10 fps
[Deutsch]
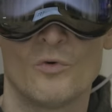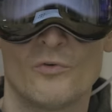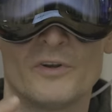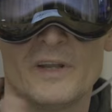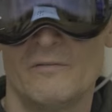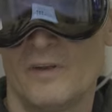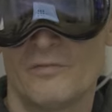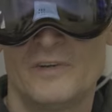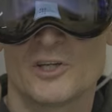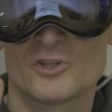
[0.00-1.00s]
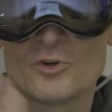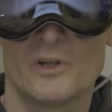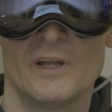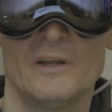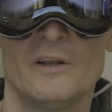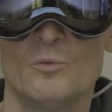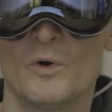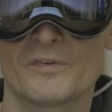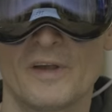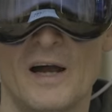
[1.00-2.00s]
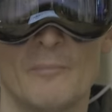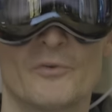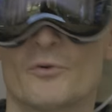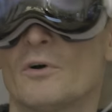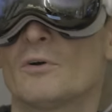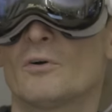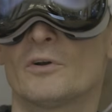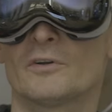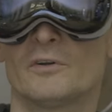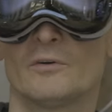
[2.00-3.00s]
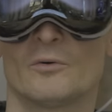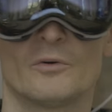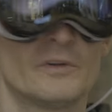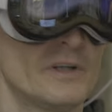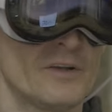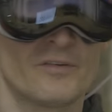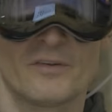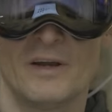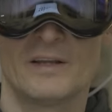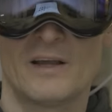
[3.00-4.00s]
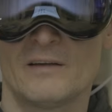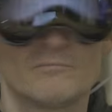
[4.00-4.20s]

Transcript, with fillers: von denen wir vier Stück in den USA besorgen konnten und jetzt seit